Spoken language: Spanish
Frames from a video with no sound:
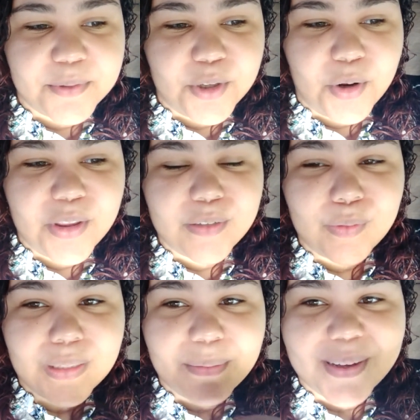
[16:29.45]
Yo
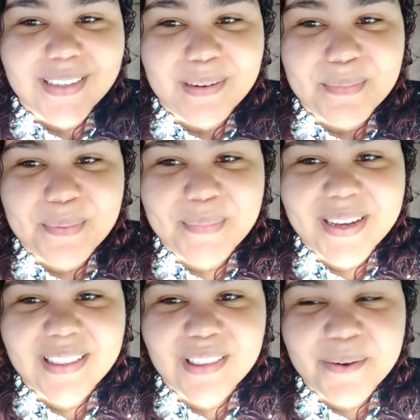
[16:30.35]
disfruté más el
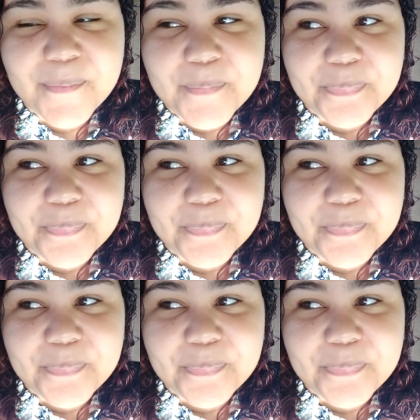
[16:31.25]
momento